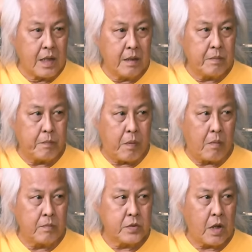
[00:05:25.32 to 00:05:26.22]
คือผ
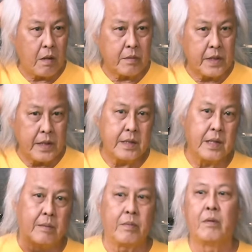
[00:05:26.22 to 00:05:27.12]
มชอบครีเอ
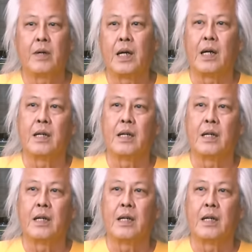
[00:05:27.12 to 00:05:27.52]
ทีฟเพราะว่า